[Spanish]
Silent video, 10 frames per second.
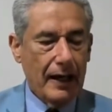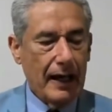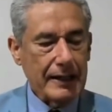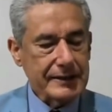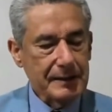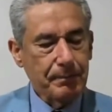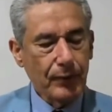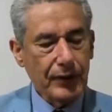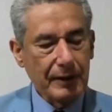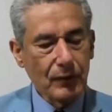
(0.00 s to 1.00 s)
Así
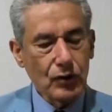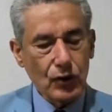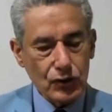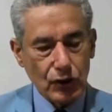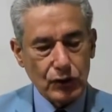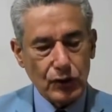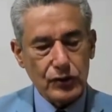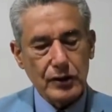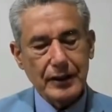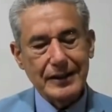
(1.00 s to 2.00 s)
podremos
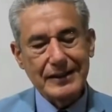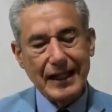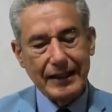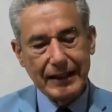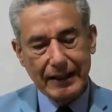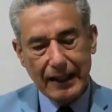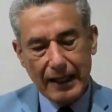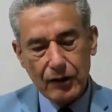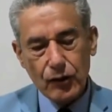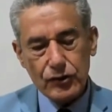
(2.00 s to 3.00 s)
nosotros
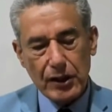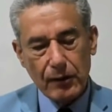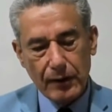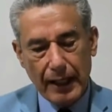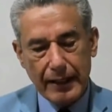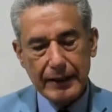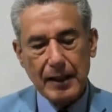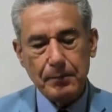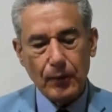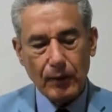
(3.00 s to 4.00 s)
dedicarnos a orar y
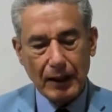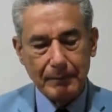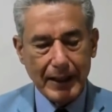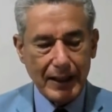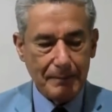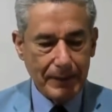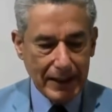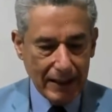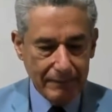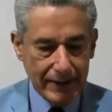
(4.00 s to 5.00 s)
a proclamar la
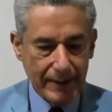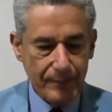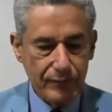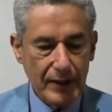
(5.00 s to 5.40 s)
palabra.